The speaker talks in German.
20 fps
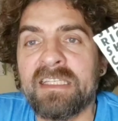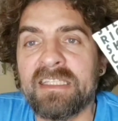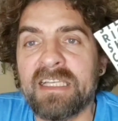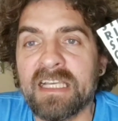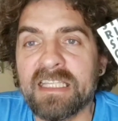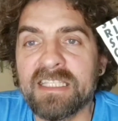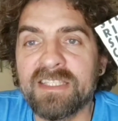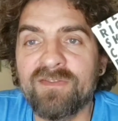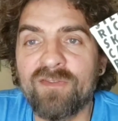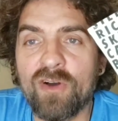
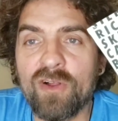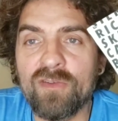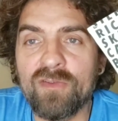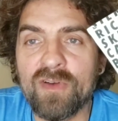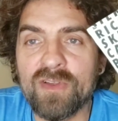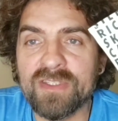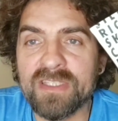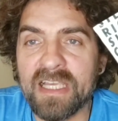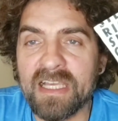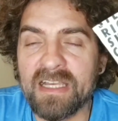Jetzt wollen
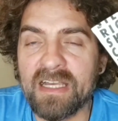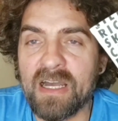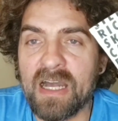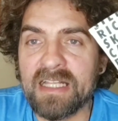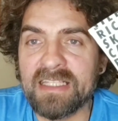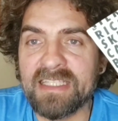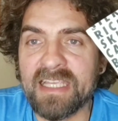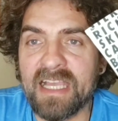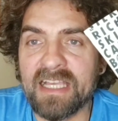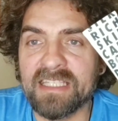wir uns
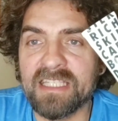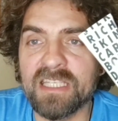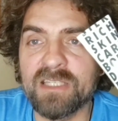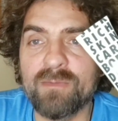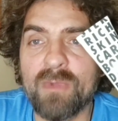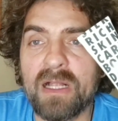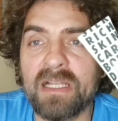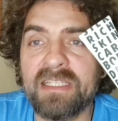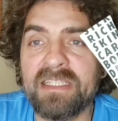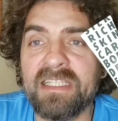als erstes
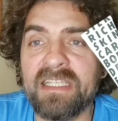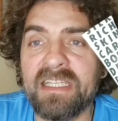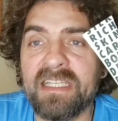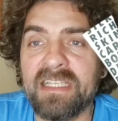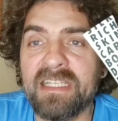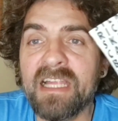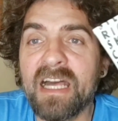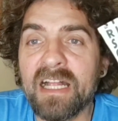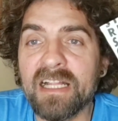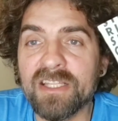mal die
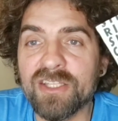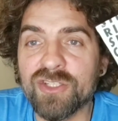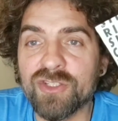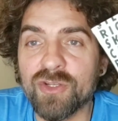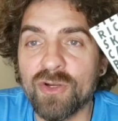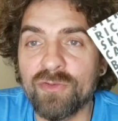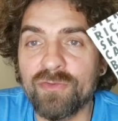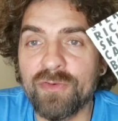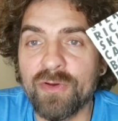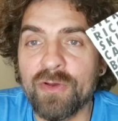
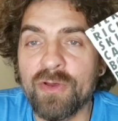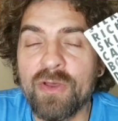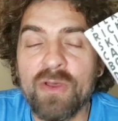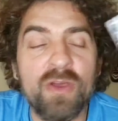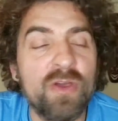Inhaltsstoffe